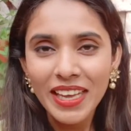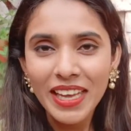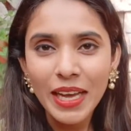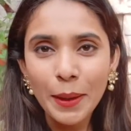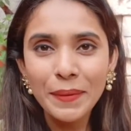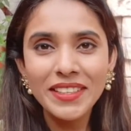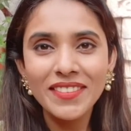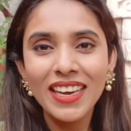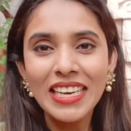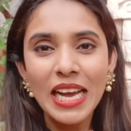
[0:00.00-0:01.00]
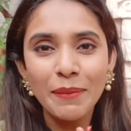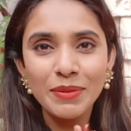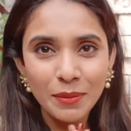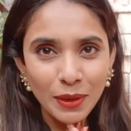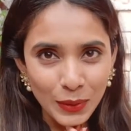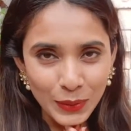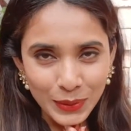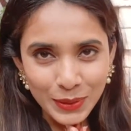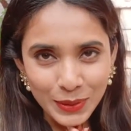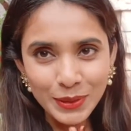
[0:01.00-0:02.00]
हैप्पी दिवाली आप सभी लोगों
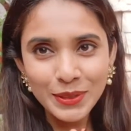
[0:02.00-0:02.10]
को